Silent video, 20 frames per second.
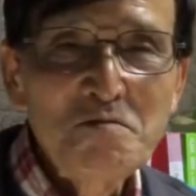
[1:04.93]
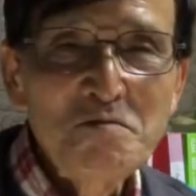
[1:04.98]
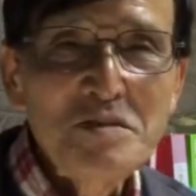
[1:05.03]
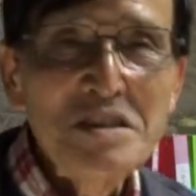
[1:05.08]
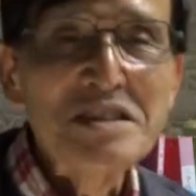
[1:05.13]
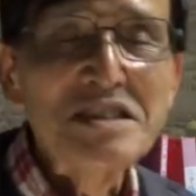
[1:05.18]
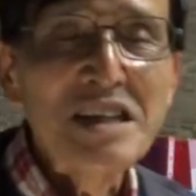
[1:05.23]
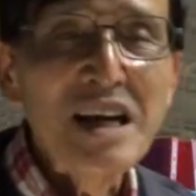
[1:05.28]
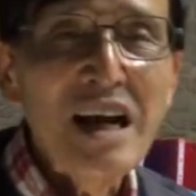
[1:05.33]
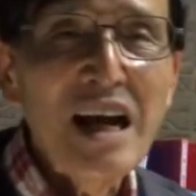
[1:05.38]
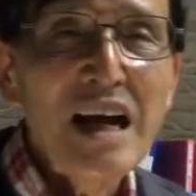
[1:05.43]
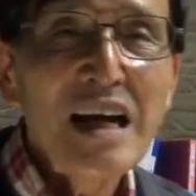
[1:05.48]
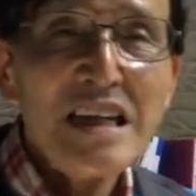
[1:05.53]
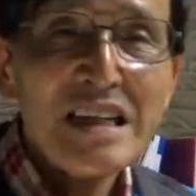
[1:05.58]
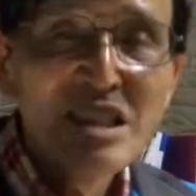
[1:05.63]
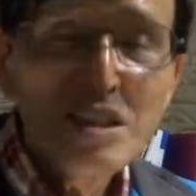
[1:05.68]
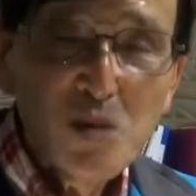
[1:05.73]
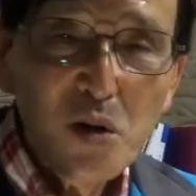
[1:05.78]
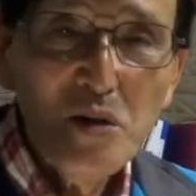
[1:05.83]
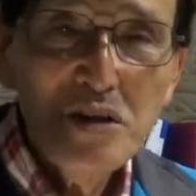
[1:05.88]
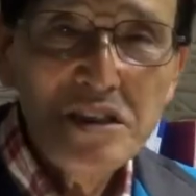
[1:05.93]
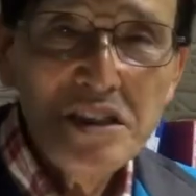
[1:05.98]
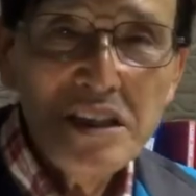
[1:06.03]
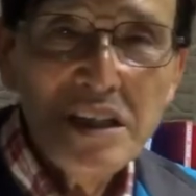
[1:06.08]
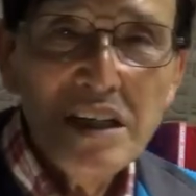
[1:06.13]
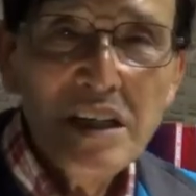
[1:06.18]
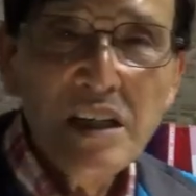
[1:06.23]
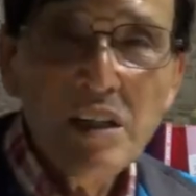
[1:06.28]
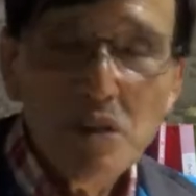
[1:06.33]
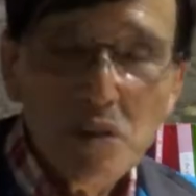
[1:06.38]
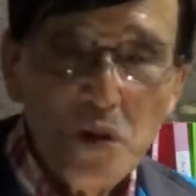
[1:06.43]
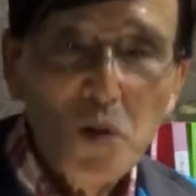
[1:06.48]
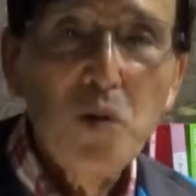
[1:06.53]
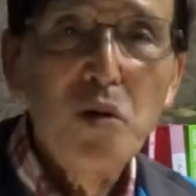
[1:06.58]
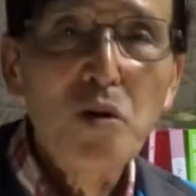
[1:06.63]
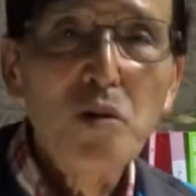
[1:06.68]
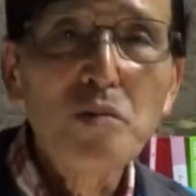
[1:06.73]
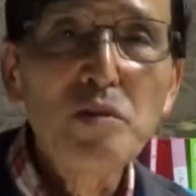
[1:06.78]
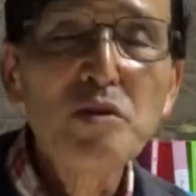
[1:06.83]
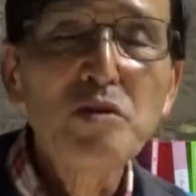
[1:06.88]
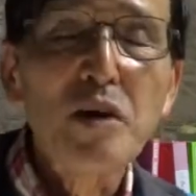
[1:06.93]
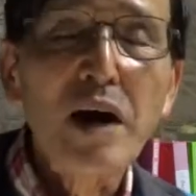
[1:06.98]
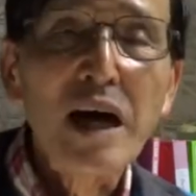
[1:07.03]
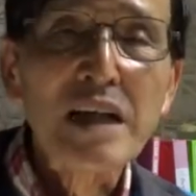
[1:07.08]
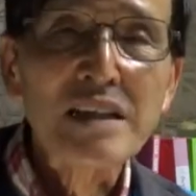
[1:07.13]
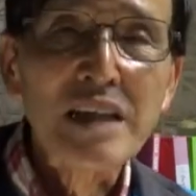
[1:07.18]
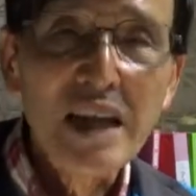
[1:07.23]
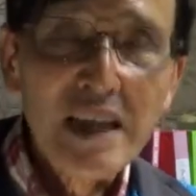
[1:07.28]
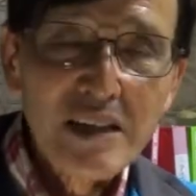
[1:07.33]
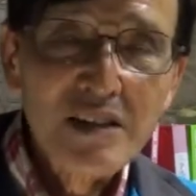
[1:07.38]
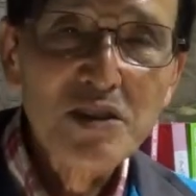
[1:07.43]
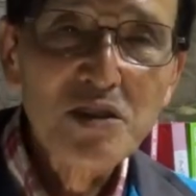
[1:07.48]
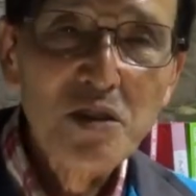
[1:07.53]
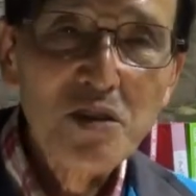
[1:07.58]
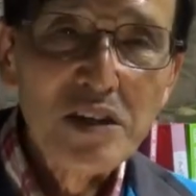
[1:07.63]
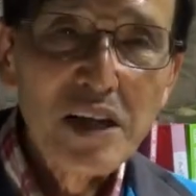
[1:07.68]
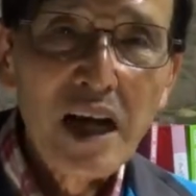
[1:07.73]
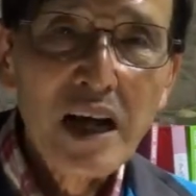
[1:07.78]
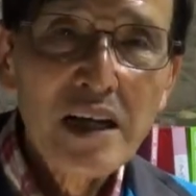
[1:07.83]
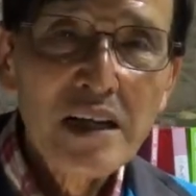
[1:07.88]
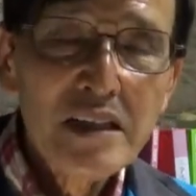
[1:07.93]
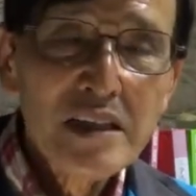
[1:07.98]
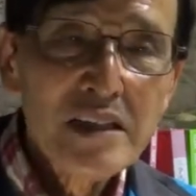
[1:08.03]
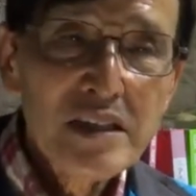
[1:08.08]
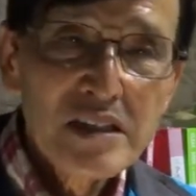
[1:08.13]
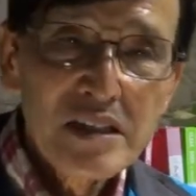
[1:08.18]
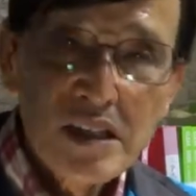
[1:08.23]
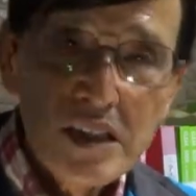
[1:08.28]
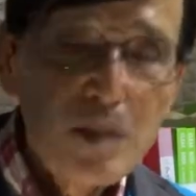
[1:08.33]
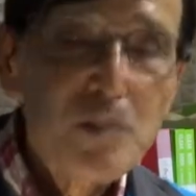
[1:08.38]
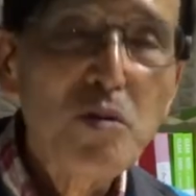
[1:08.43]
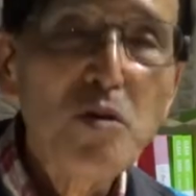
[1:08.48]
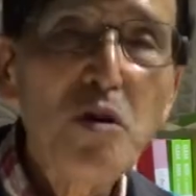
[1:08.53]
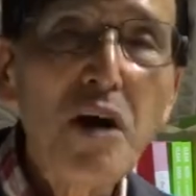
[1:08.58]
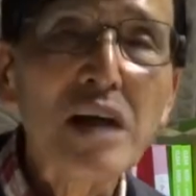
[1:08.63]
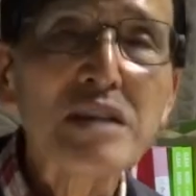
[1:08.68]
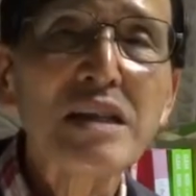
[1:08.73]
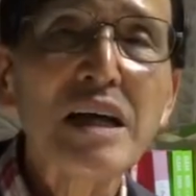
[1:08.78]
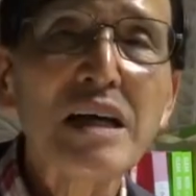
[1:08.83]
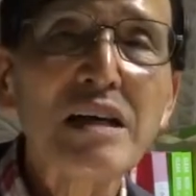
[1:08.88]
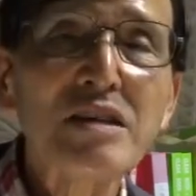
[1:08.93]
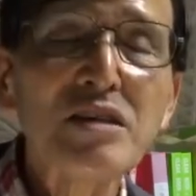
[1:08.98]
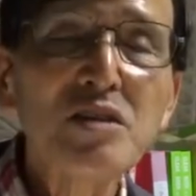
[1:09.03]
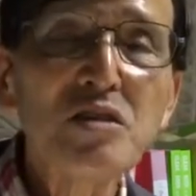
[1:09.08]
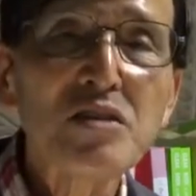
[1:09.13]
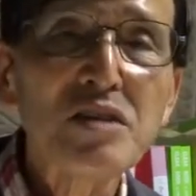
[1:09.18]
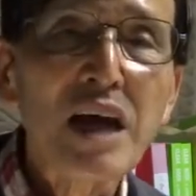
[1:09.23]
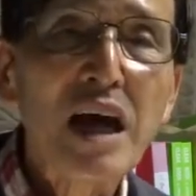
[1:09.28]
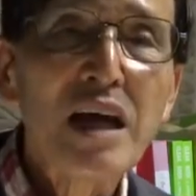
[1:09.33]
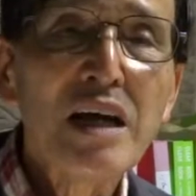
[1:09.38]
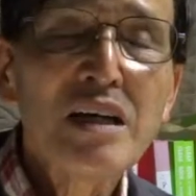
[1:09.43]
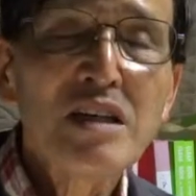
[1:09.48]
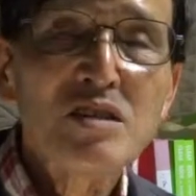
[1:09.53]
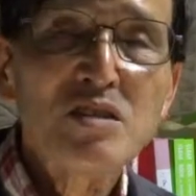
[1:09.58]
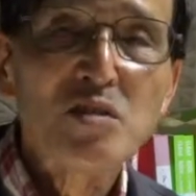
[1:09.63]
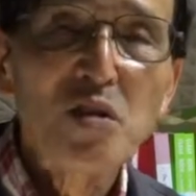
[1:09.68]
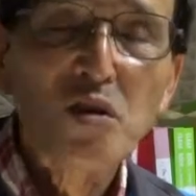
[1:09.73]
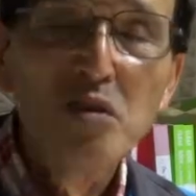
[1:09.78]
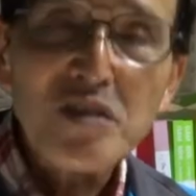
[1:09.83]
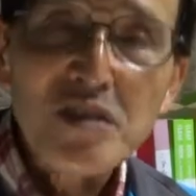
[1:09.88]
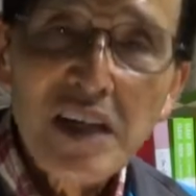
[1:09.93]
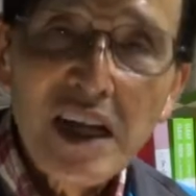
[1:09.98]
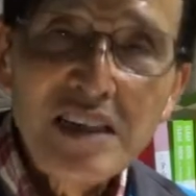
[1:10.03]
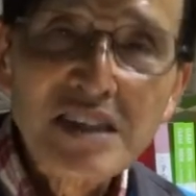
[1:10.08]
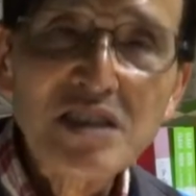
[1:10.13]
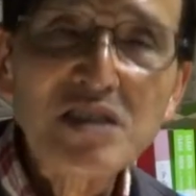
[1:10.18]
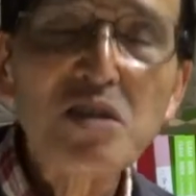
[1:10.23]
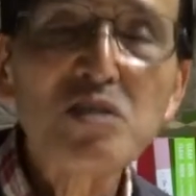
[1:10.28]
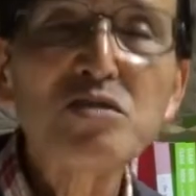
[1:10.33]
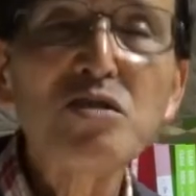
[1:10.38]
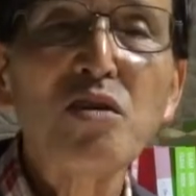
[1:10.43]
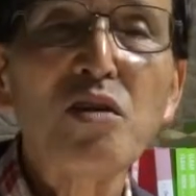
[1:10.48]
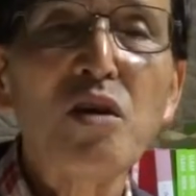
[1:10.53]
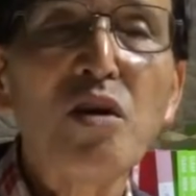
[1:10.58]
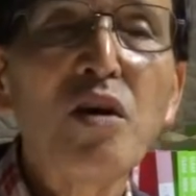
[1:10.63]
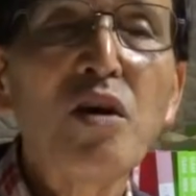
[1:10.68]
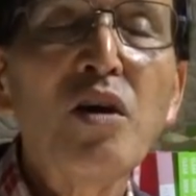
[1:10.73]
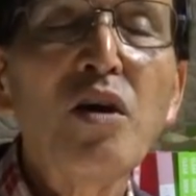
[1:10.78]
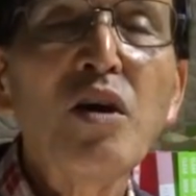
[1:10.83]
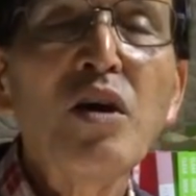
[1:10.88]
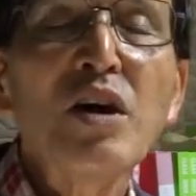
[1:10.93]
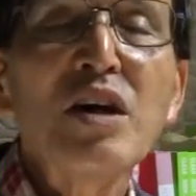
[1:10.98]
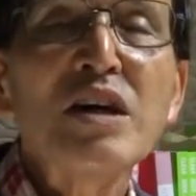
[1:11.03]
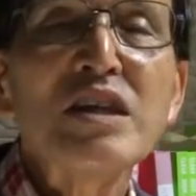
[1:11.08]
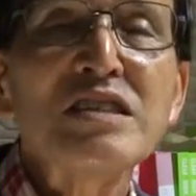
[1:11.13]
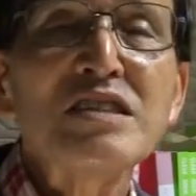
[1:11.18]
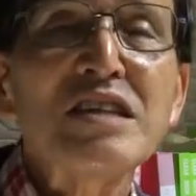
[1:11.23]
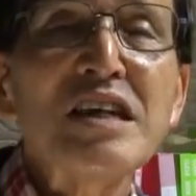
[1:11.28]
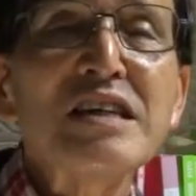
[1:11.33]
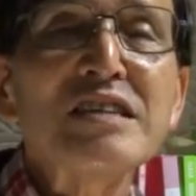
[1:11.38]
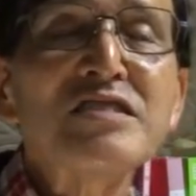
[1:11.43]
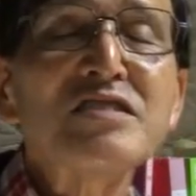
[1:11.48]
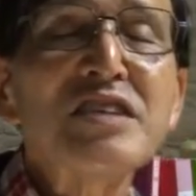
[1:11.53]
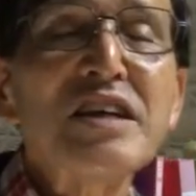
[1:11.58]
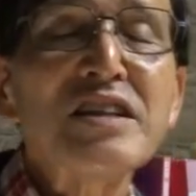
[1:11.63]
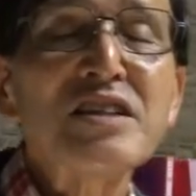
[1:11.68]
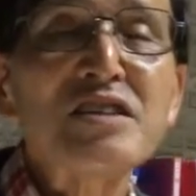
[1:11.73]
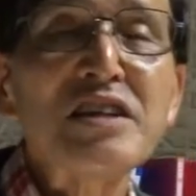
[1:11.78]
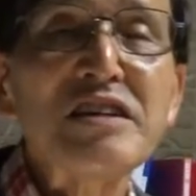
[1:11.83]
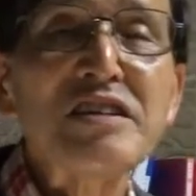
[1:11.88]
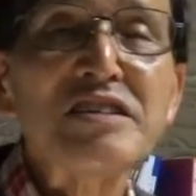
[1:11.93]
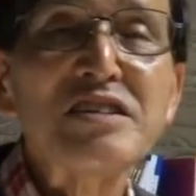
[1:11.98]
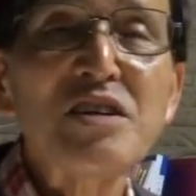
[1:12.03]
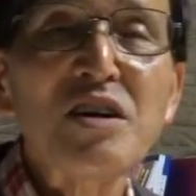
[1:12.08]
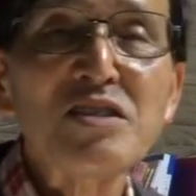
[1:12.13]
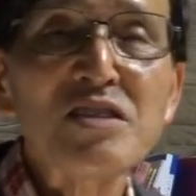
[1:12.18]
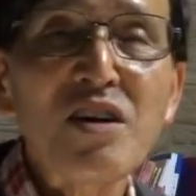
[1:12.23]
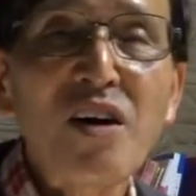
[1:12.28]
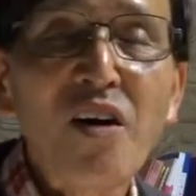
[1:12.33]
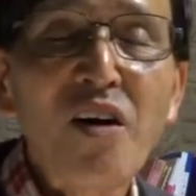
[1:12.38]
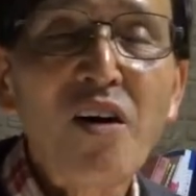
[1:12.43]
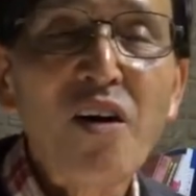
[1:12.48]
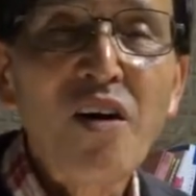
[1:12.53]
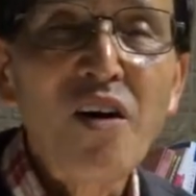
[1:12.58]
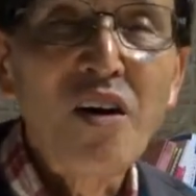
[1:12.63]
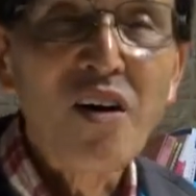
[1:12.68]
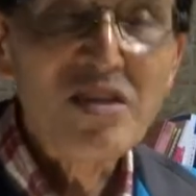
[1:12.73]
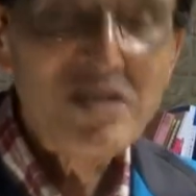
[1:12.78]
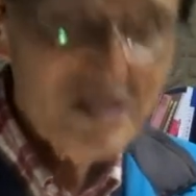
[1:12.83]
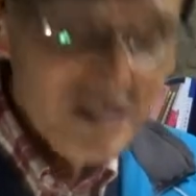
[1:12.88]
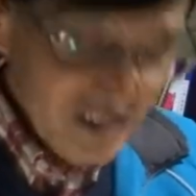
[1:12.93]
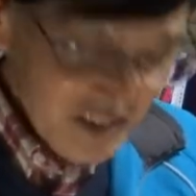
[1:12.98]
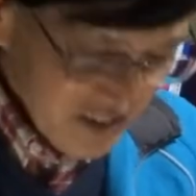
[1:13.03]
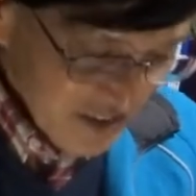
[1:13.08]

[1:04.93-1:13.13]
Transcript: ですから、人に喜びを与えるような、希望を与えるような、そんな仕事の先生っていう仕事、本